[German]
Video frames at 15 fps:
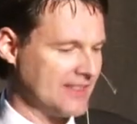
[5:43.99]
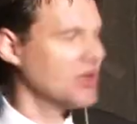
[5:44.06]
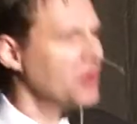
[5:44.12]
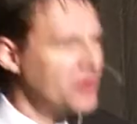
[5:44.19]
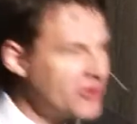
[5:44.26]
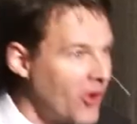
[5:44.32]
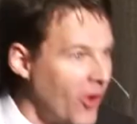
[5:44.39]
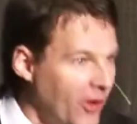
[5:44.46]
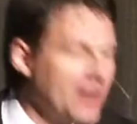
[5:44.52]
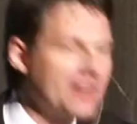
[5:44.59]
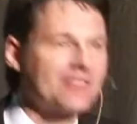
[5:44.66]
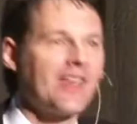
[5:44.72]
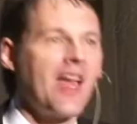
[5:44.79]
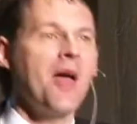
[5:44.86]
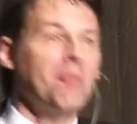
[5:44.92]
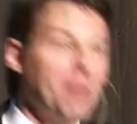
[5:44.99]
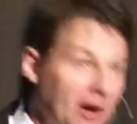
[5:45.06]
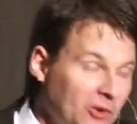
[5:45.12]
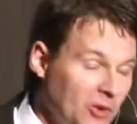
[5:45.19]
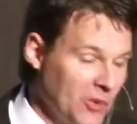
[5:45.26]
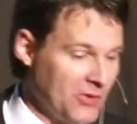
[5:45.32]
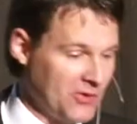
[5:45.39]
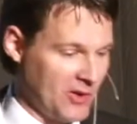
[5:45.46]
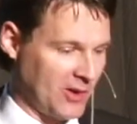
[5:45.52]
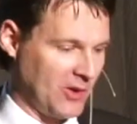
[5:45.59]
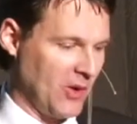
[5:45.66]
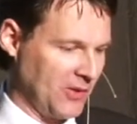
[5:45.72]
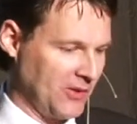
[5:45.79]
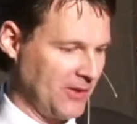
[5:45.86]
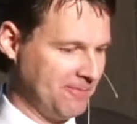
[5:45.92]
So Zeugs macht unser
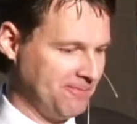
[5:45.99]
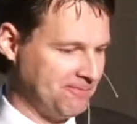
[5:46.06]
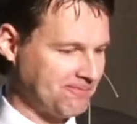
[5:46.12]
Gott.